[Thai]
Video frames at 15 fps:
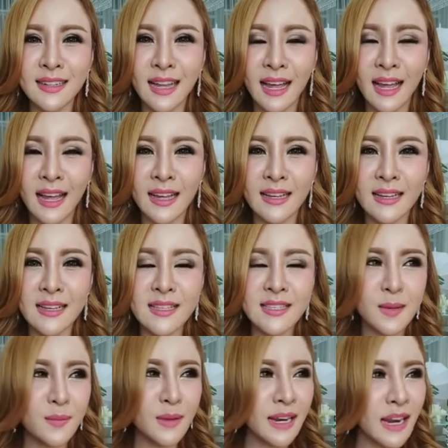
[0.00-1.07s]
นะคะ
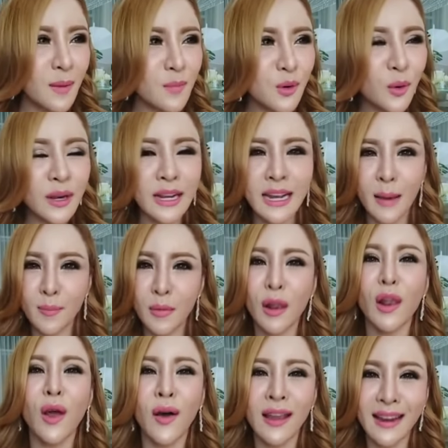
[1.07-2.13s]
สำเร็จร่ำรวยระดับ
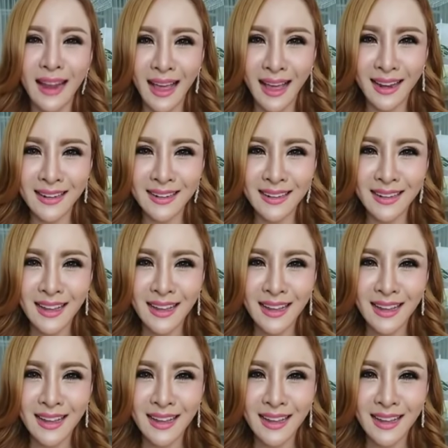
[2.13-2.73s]
ร้อยล้าน